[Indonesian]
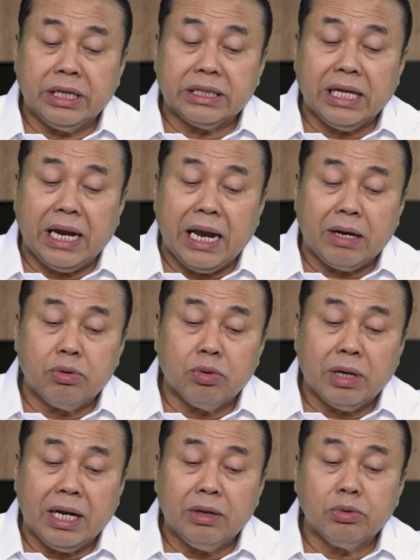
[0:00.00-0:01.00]
kita
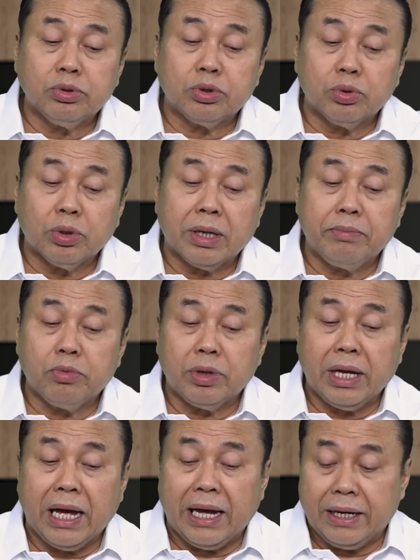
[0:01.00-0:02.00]
lakukan untuk
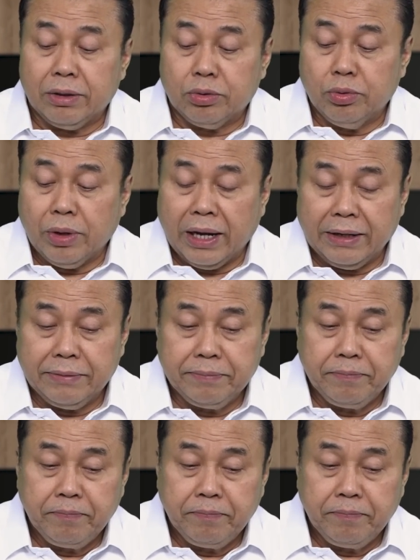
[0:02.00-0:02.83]
kemuliaan Tuhan.